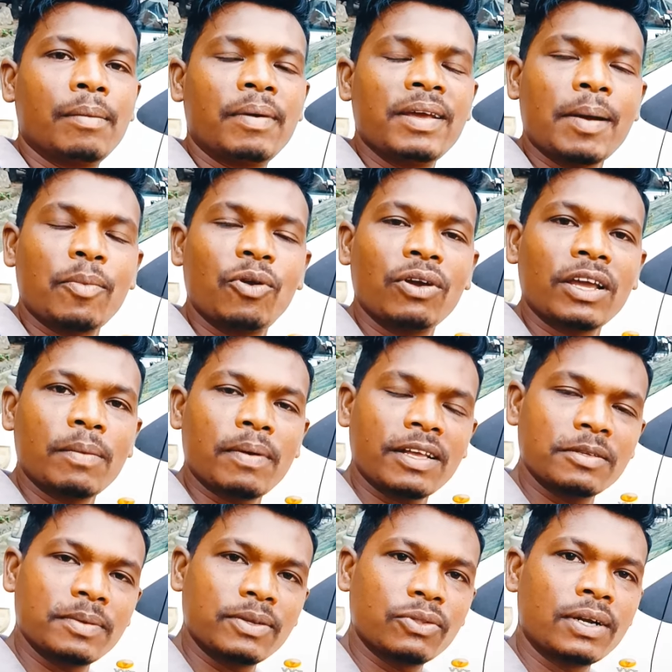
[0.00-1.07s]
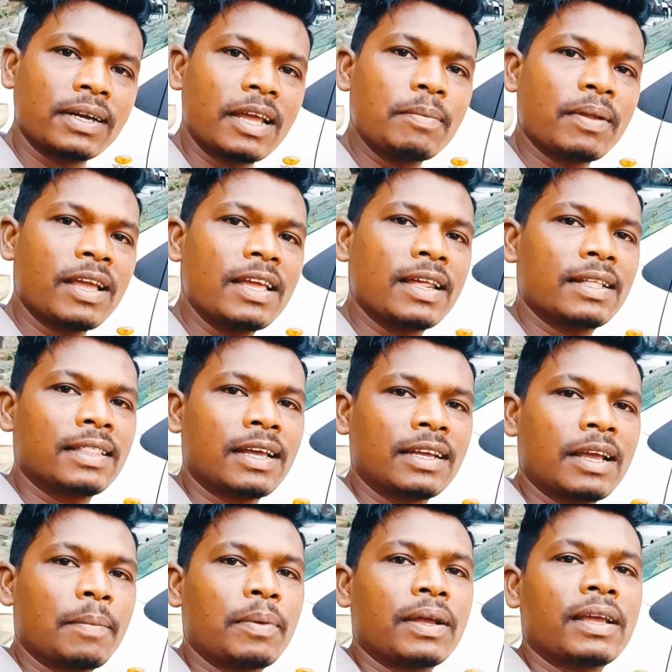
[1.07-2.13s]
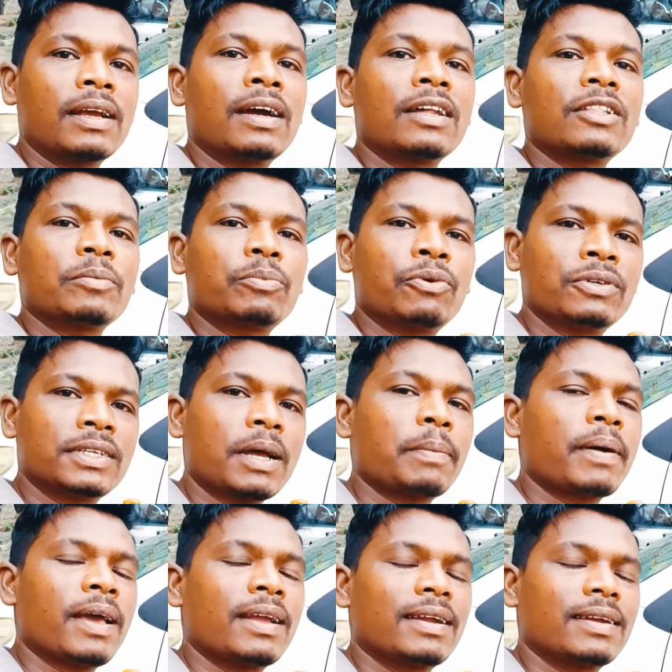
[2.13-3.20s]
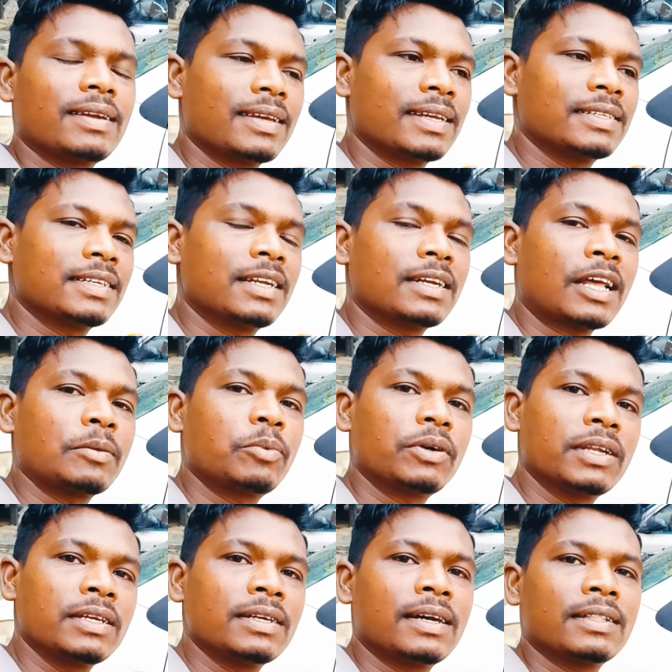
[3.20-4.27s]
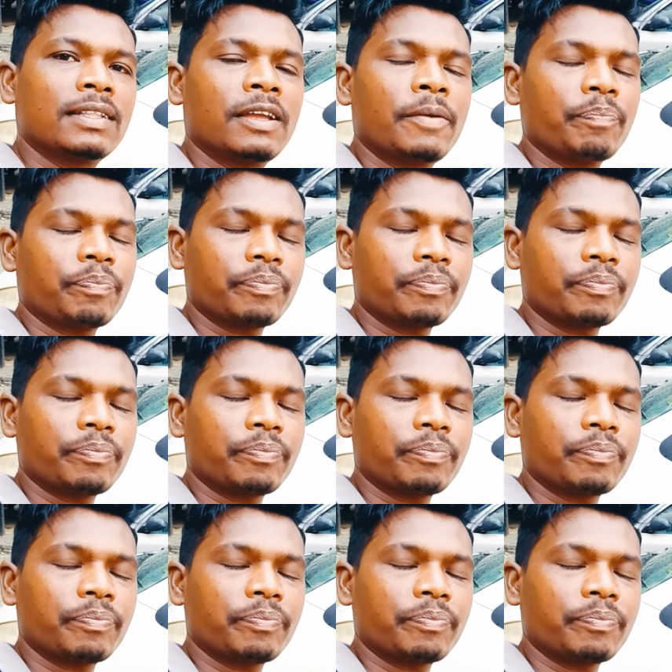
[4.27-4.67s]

भाई हम लोग के पास भी इतना टाइम नहीं रहता है कि आपके घर तक पहुँचा पाएंगे ठीक इसलिए ट्रांसपोर्टिंग करते हैं